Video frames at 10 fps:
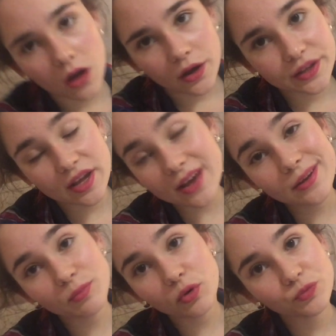Я
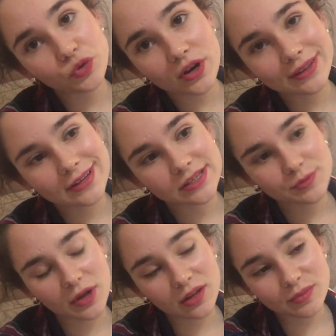не помню, когда я
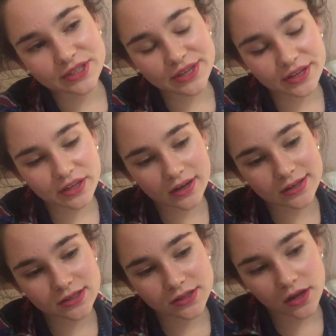снимала последний
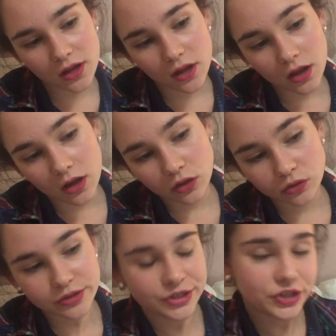раз,
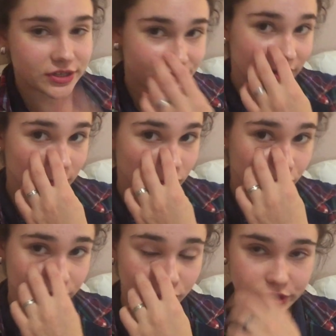но сейчас время
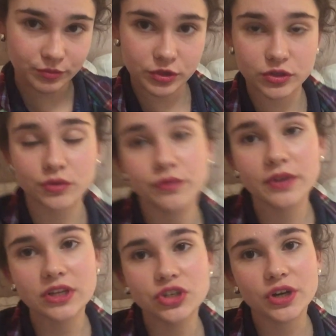уже 8 часов
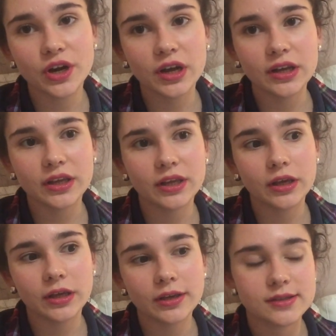вечера, и
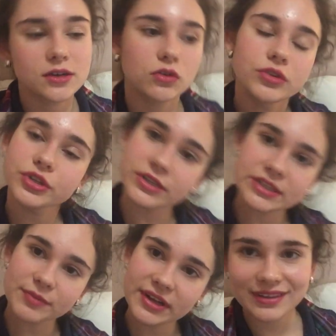я закончила
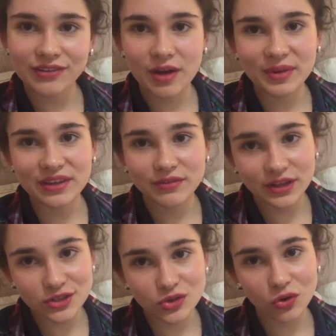снимать два мои
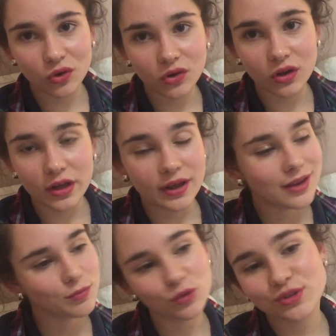видео.
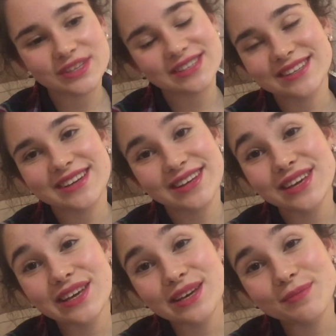Я не могу сказать,
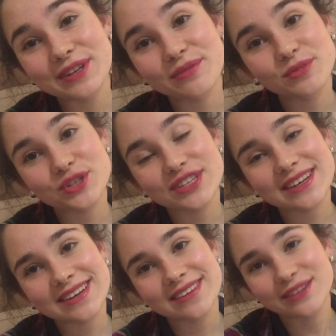какие, потому
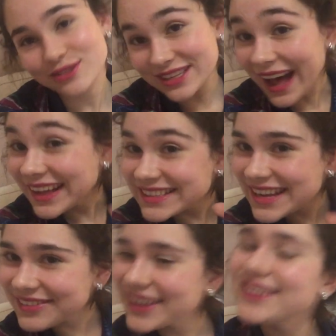что вы
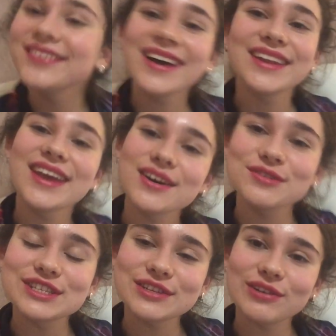узнаете об этом, когда я их
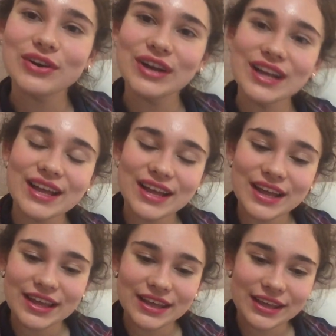выставлю.
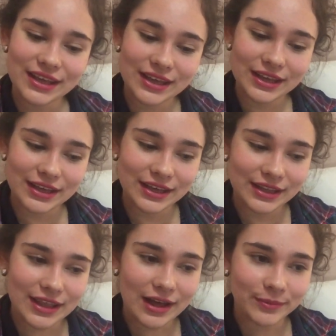И
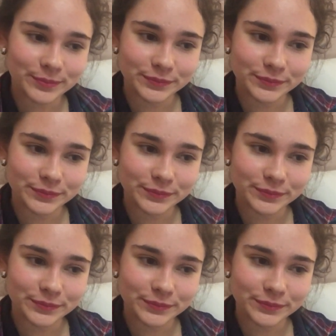да,